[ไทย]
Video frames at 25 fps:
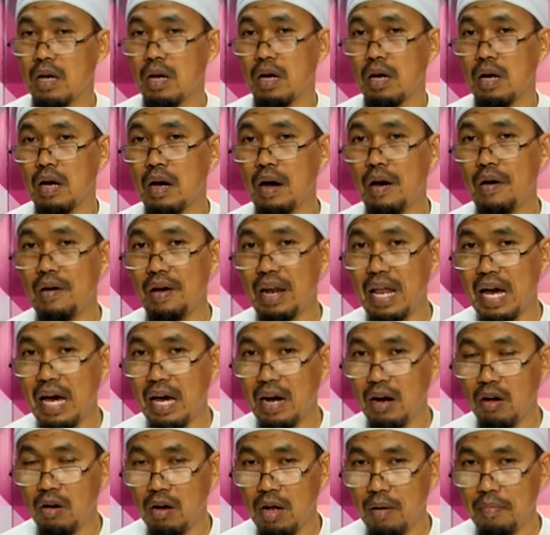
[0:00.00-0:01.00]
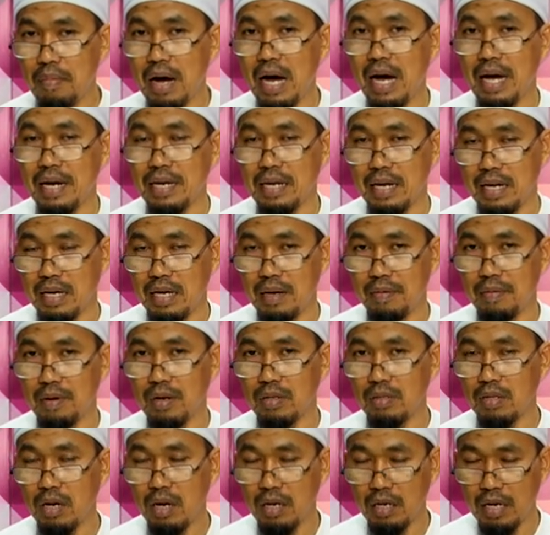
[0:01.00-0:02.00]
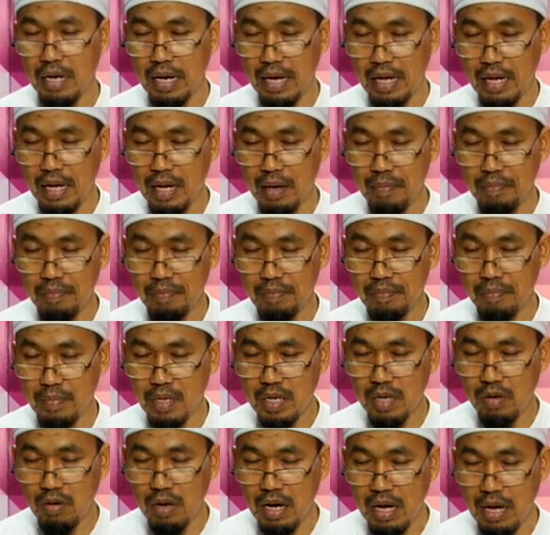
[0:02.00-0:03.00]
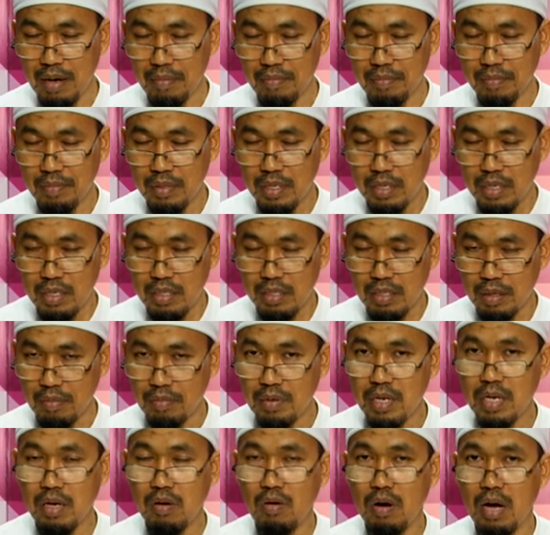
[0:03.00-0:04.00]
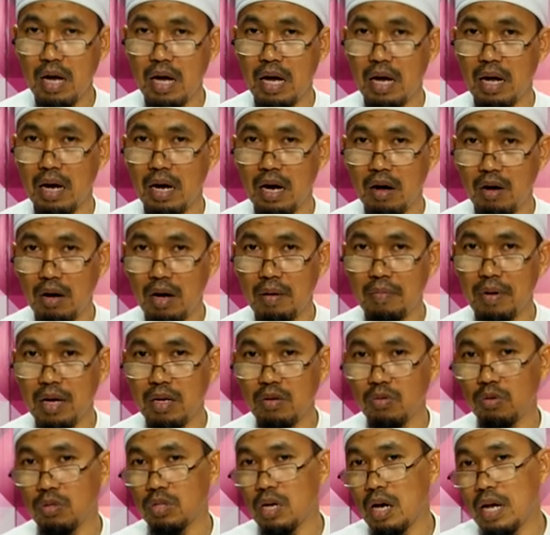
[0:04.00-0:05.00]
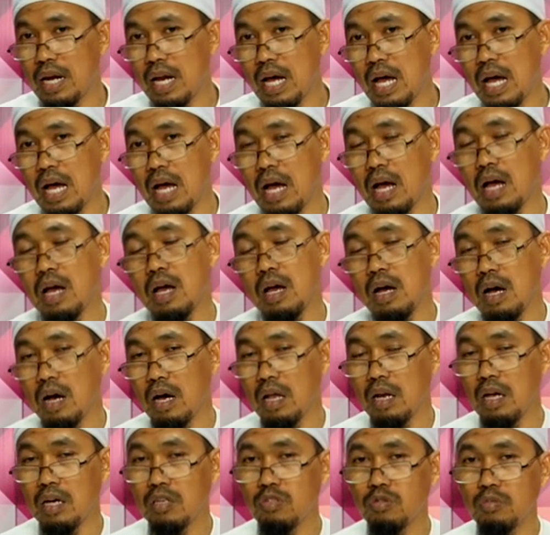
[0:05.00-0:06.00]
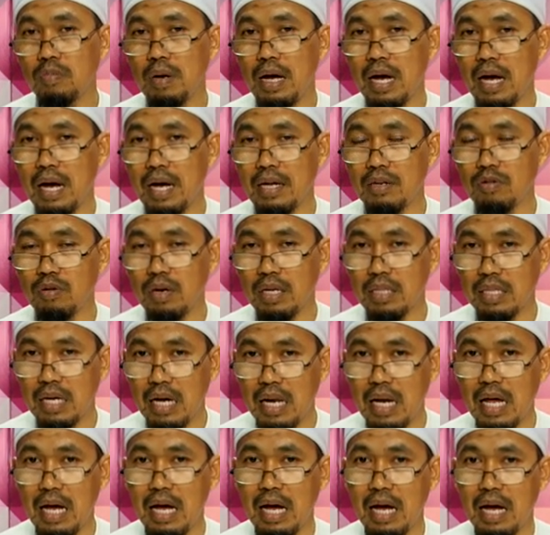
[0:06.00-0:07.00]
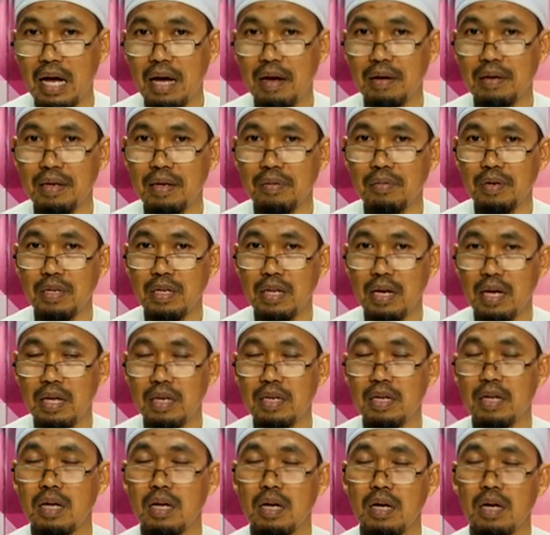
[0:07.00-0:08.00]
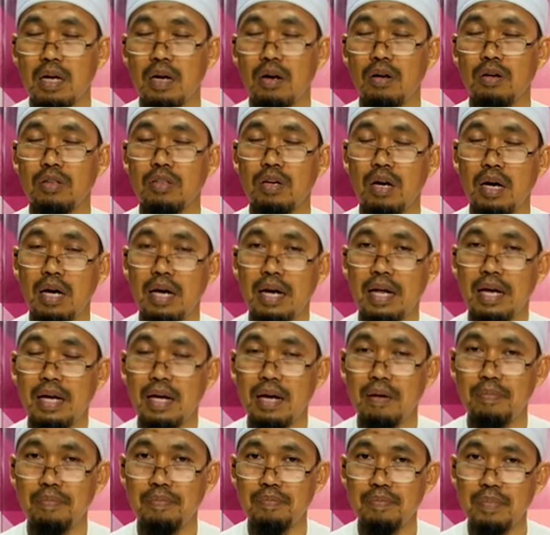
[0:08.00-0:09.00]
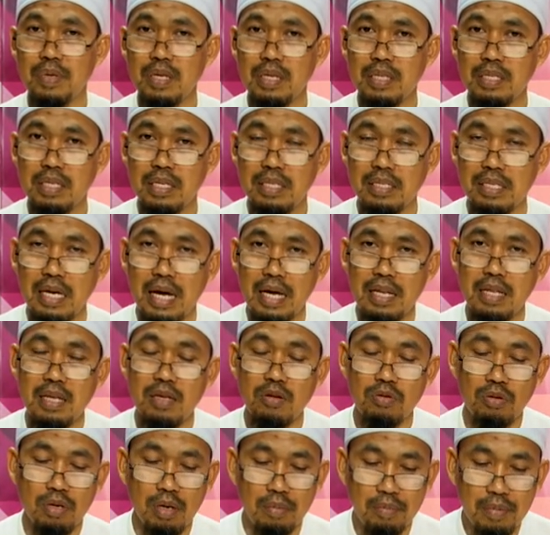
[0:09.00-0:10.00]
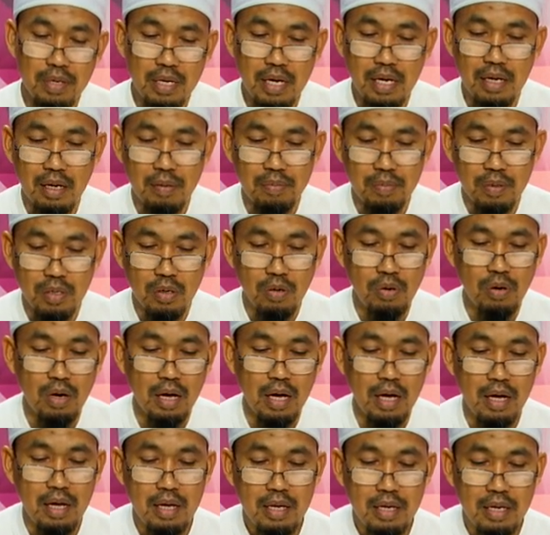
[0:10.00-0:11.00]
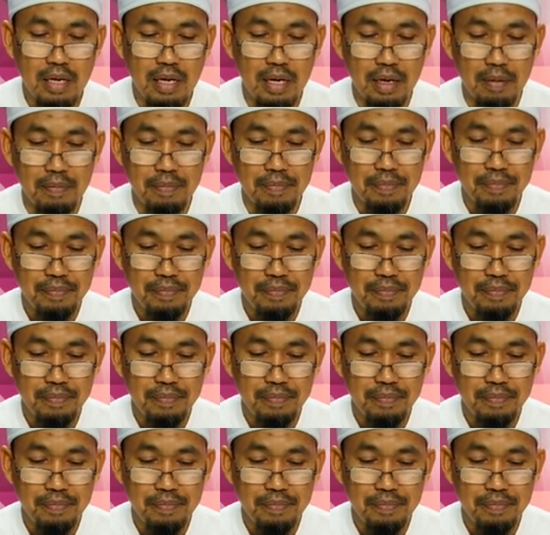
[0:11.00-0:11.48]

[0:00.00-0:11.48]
เวลาเราละหมาดเนี่ยนะครับเราต้องอะไรครับมีความสำนึกว่าเรากำลังอยู่ต่อหน้าอัลลอฮฺซุบฮานะฮูวะตะอาลานะเพราะฉะนั้นเราต้องอะไรครับมีจิตใจที่อยู่กับเนื้อกับตัวนะครับ